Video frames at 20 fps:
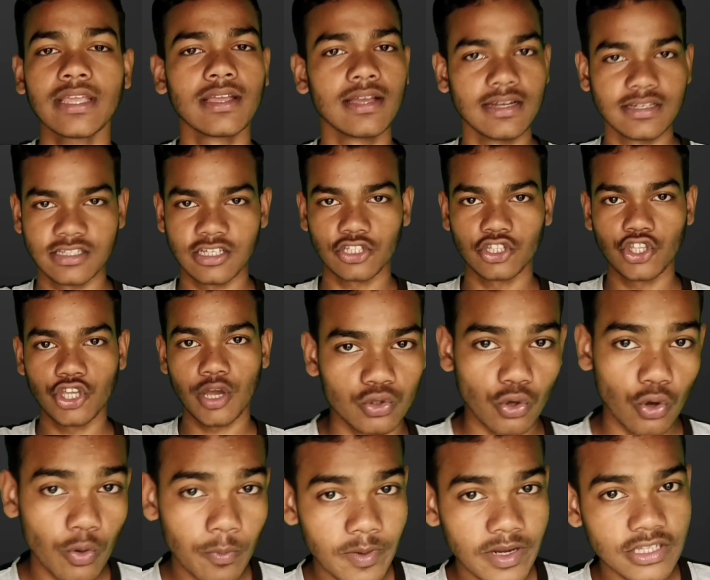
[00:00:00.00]
कर सकते हो
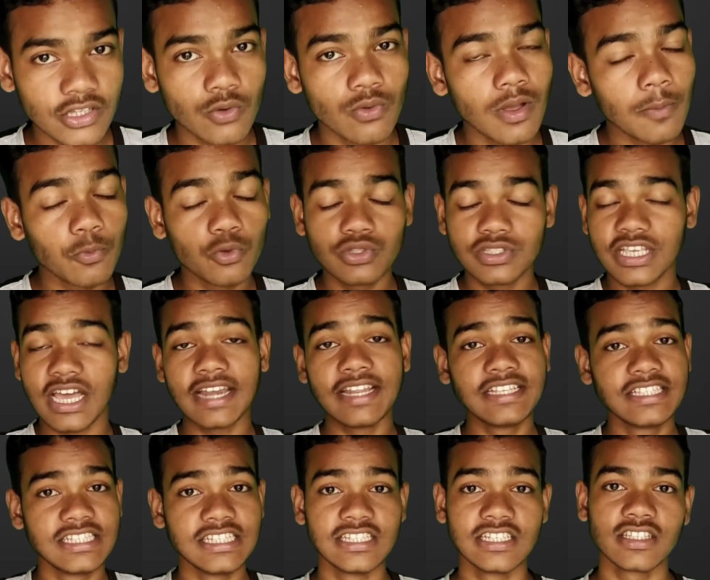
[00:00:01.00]
तो होप करता हूँ आपको सारी
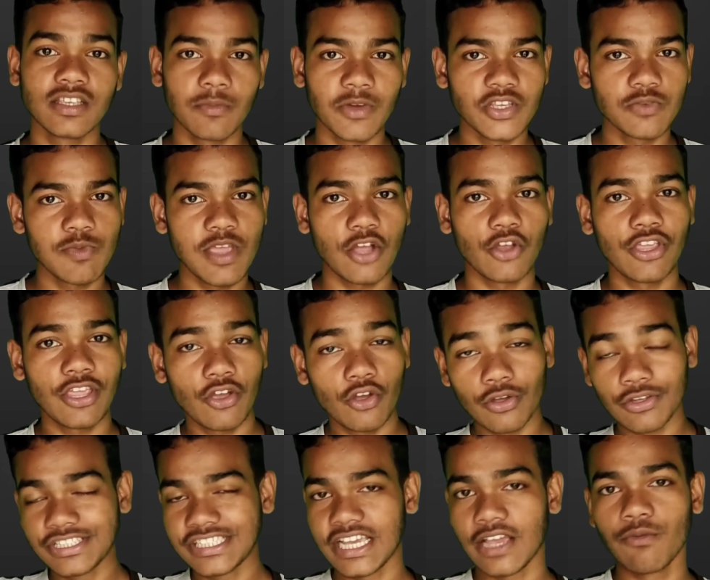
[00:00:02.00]
चीज़ें समझ में आ गई
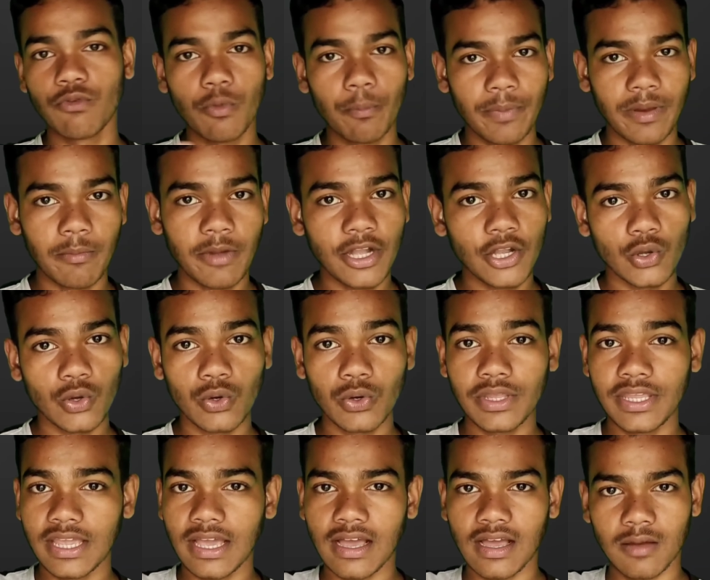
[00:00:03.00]
होगी चाहे वो पेमेंट हो
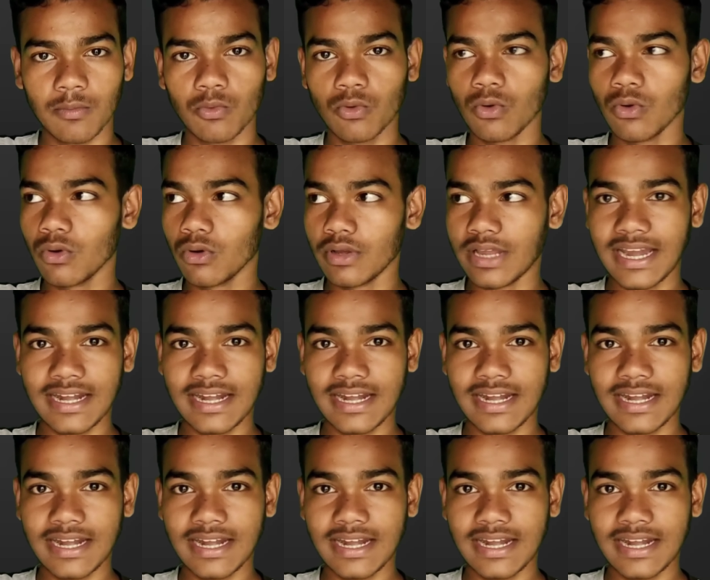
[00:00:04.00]
या आपको